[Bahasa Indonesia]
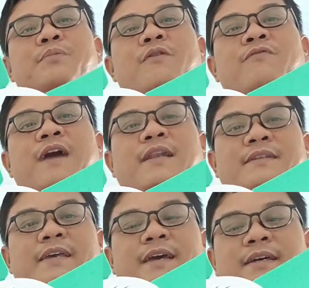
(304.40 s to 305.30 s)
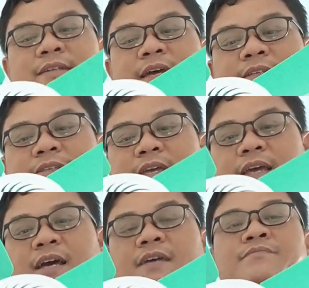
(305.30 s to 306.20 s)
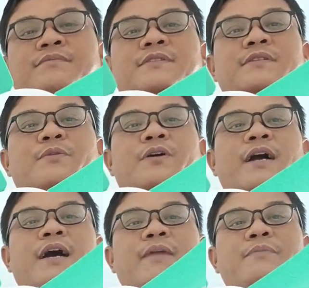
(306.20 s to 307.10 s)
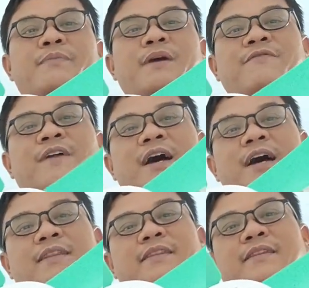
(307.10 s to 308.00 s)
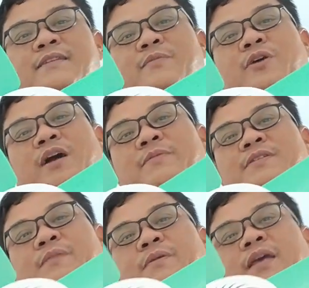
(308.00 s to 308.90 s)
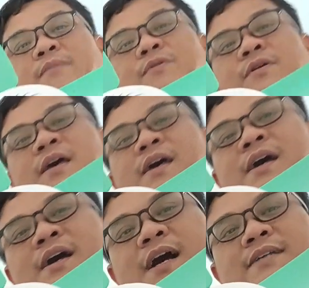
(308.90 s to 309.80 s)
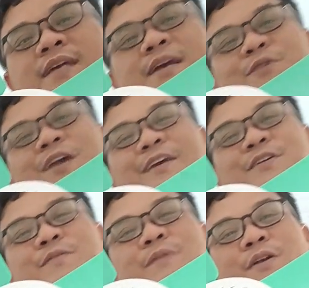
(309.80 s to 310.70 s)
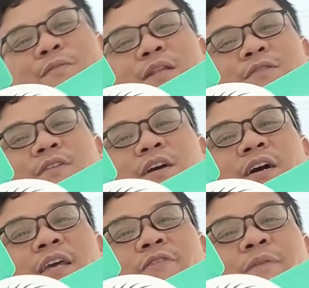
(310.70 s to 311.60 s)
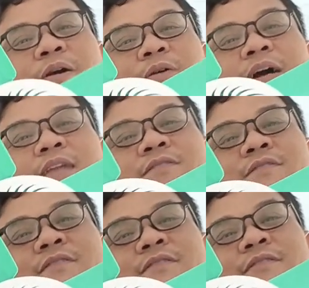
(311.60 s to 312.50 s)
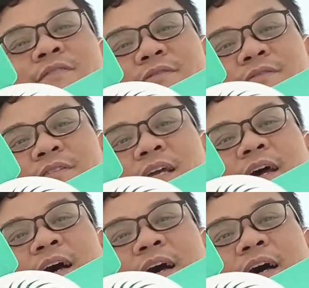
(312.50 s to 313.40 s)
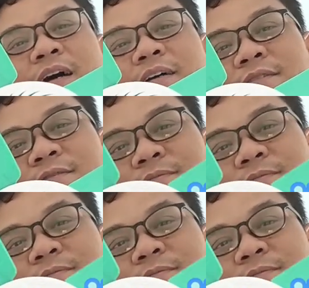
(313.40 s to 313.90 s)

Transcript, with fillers: Profan ya dari saya semoga bermanfaat semoga bisa menghibur Assalamualaikum warahmatullahi wabarakatuh dadah